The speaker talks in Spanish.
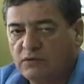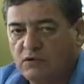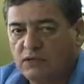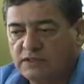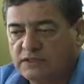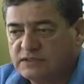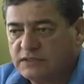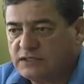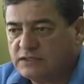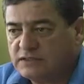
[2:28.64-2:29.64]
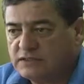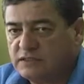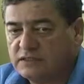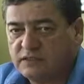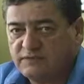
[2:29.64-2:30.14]
a los antecedentes
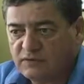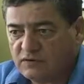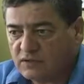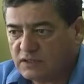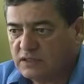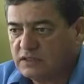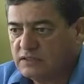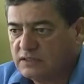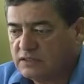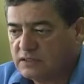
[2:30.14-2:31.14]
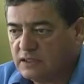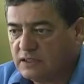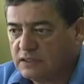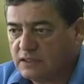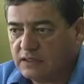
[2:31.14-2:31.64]
científicos
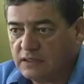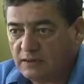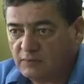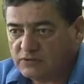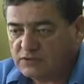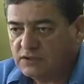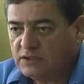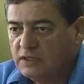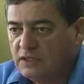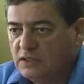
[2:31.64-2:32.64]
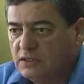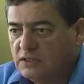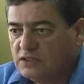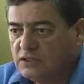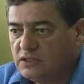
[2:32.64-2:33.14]
que, tenemos,
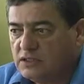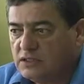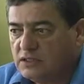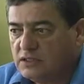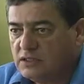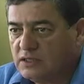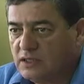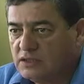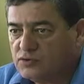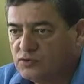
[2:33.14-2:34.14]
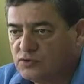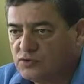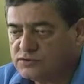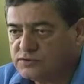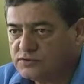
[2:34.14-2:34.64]
eh,
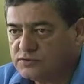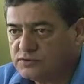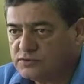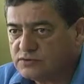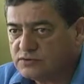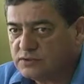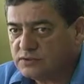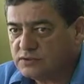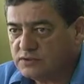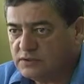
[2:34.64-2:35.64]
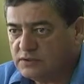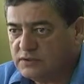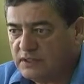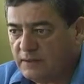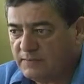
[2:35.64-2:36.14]
estudios
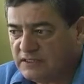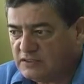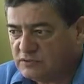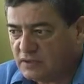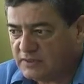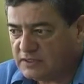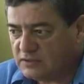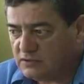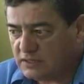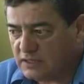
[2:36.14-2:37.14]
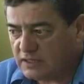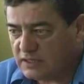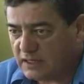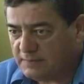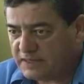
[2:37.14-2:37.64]
de la península de Mejillones
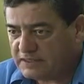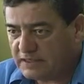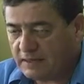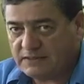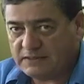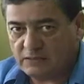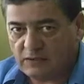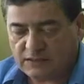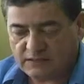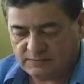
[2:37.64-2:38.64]
prácticamente no hay.